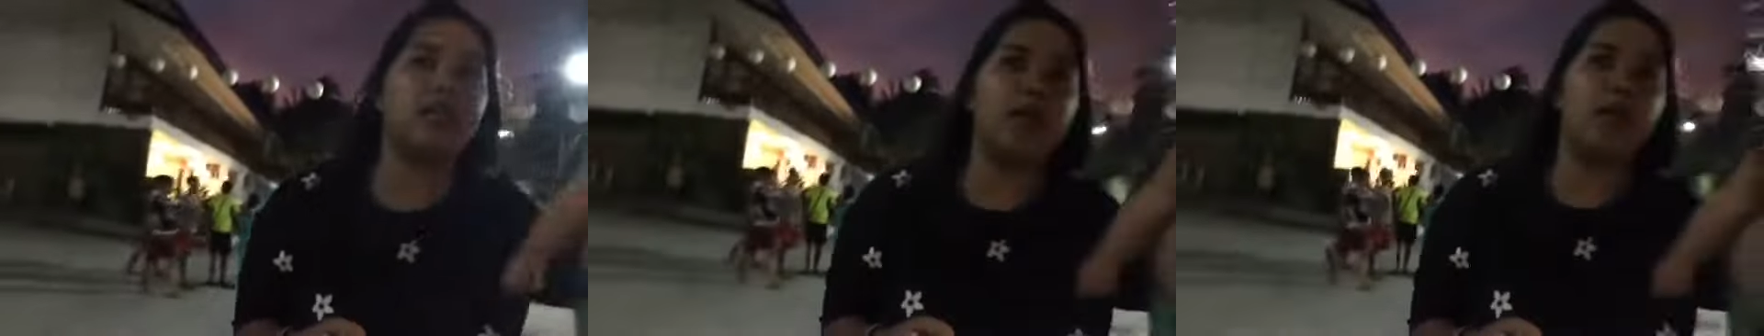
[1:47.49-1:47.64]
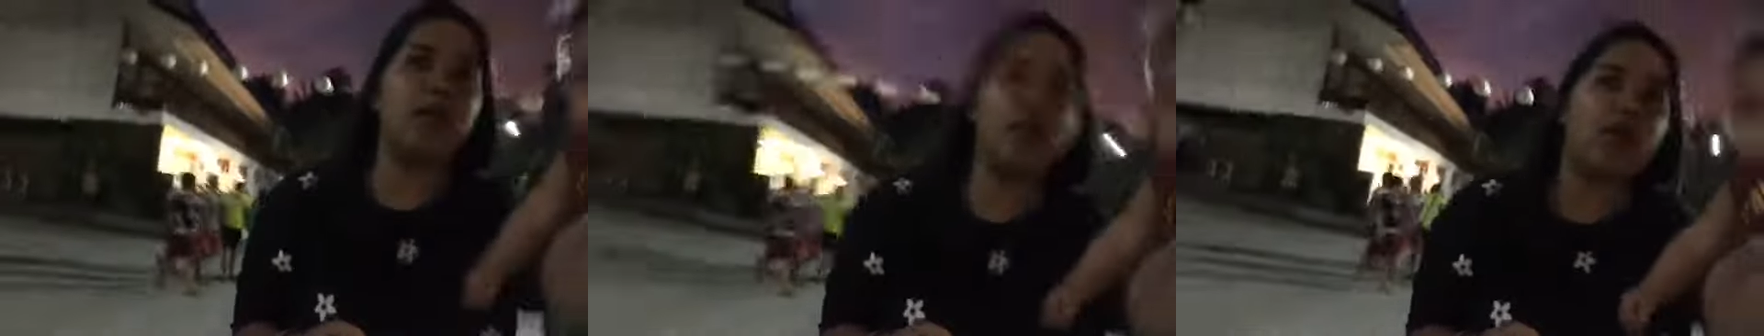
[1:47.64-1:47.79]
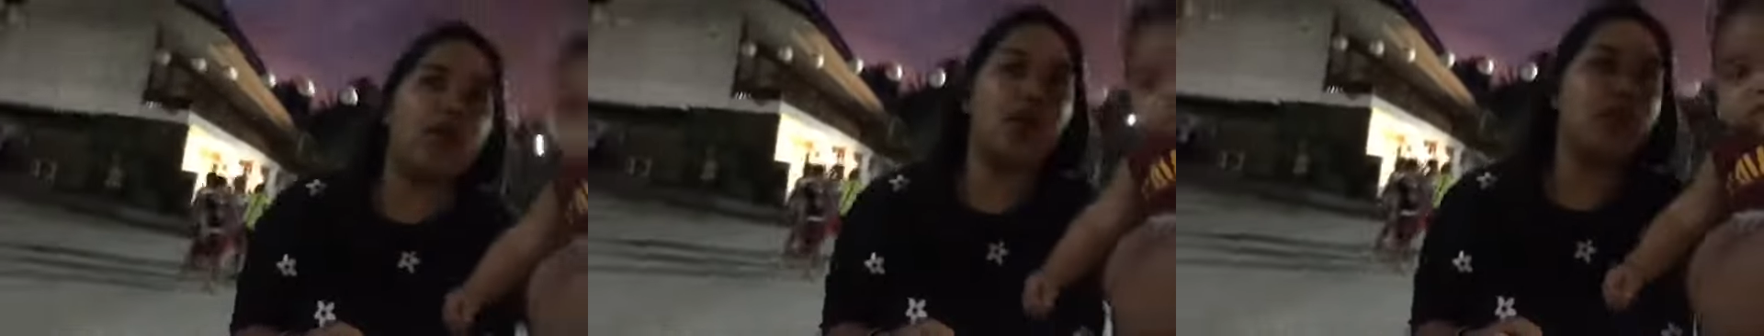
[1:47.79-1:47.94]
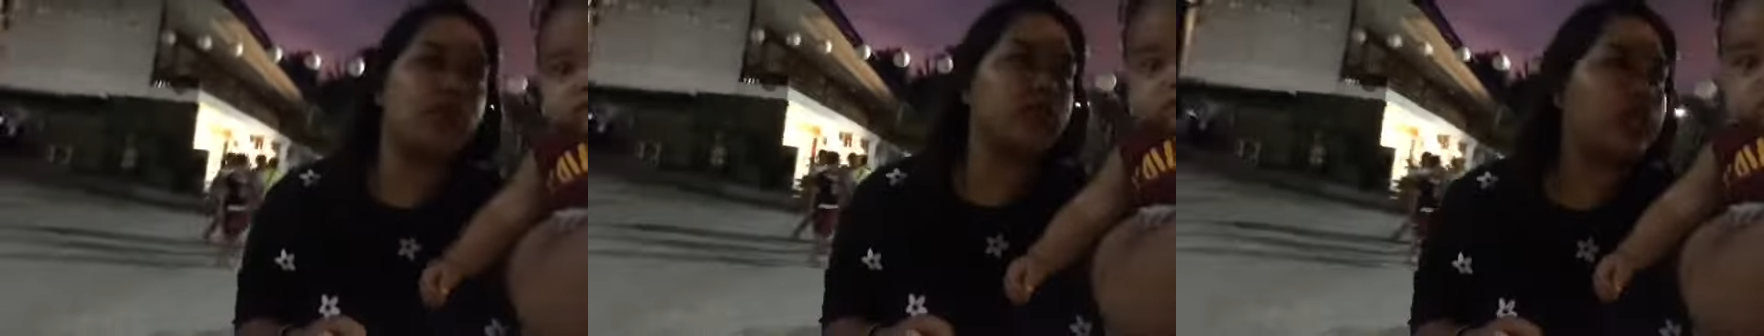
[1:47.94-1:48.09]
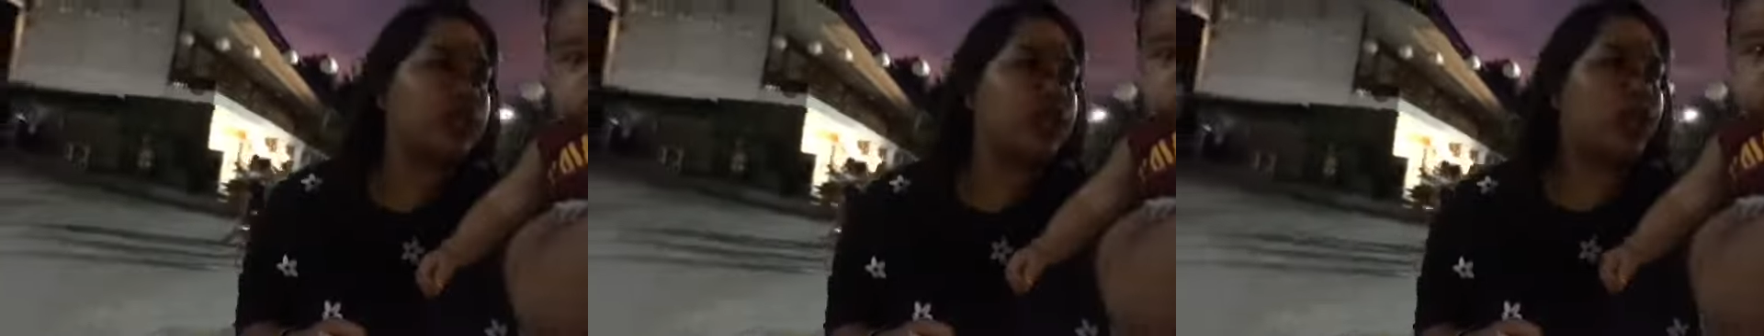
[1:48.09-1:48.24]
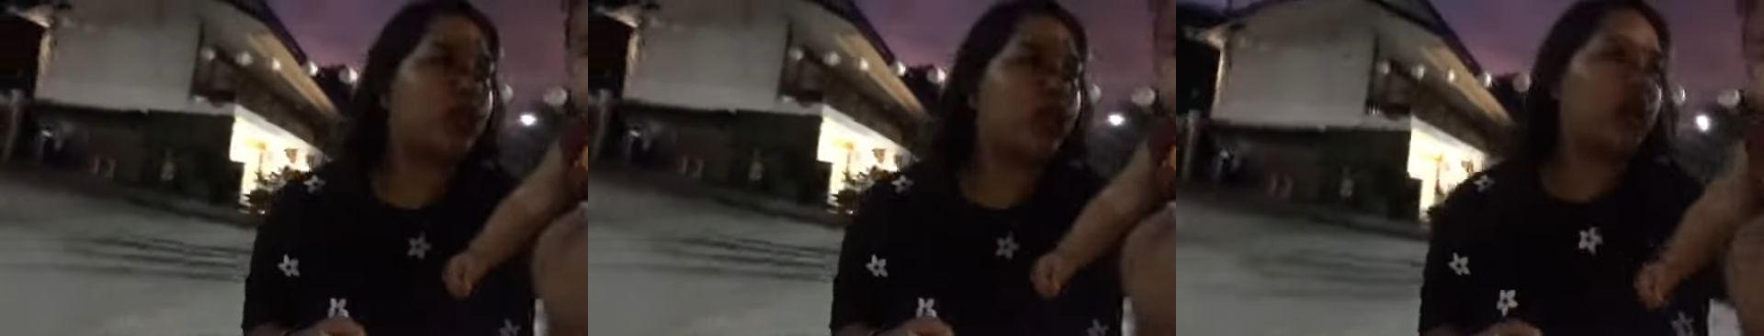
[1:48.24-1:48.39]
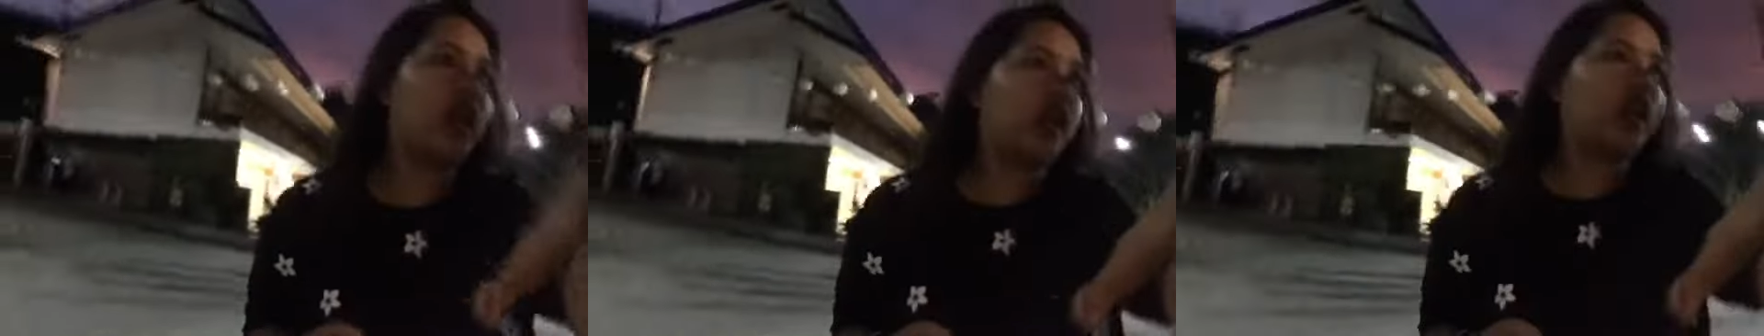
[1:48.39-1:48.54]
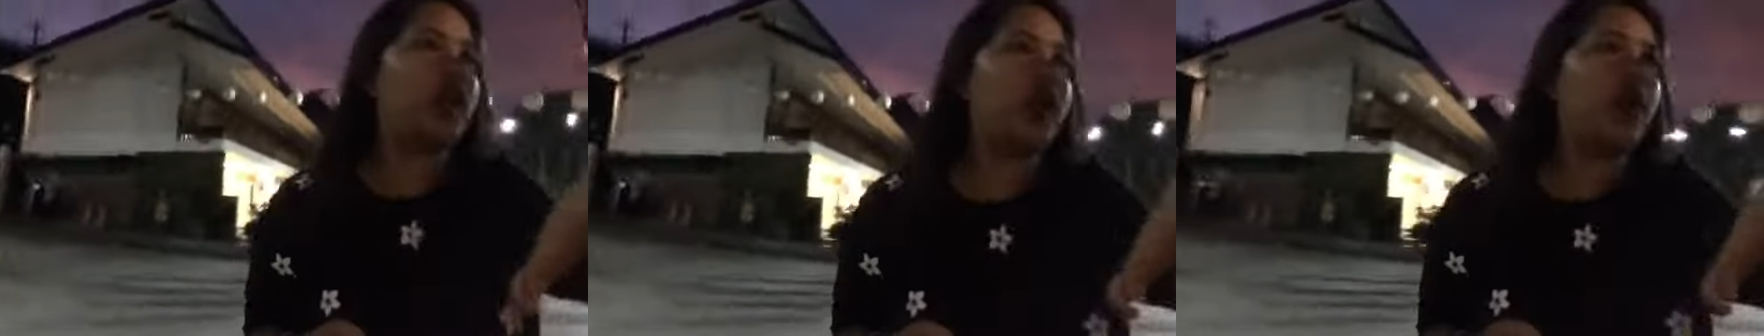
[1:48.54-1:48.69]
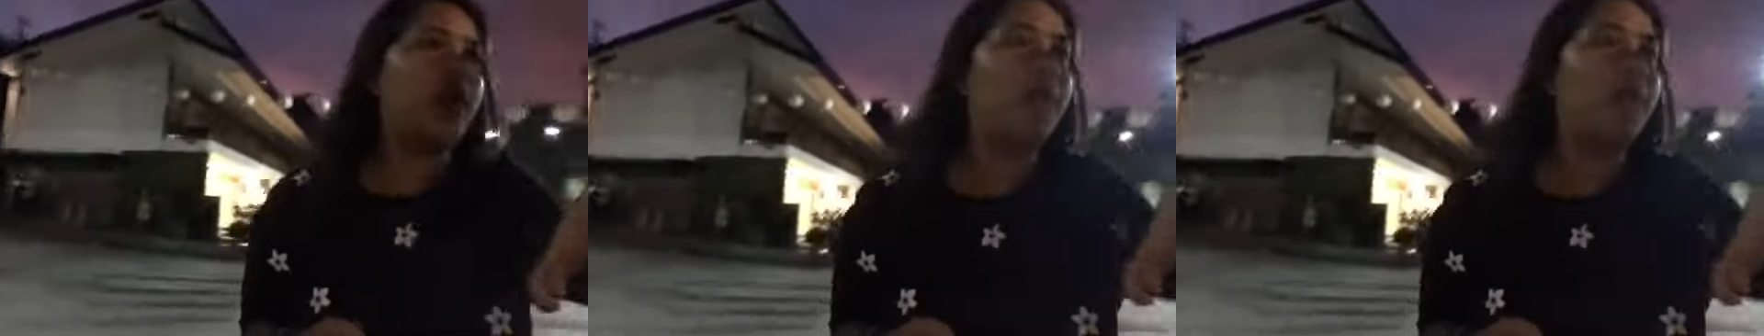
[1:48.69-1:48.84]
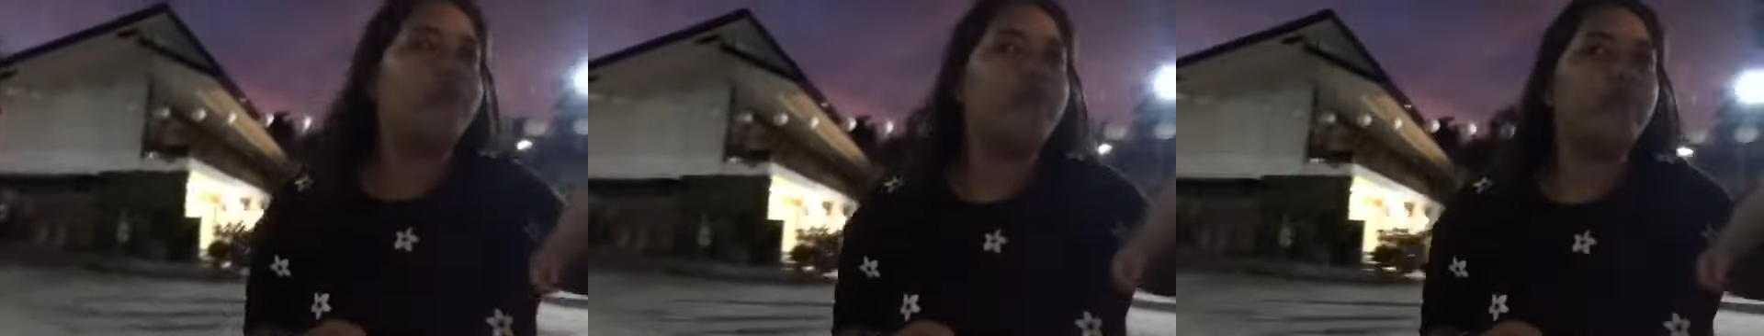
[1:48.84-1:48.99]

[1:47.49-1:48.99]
sa mo ang sa tawag na niya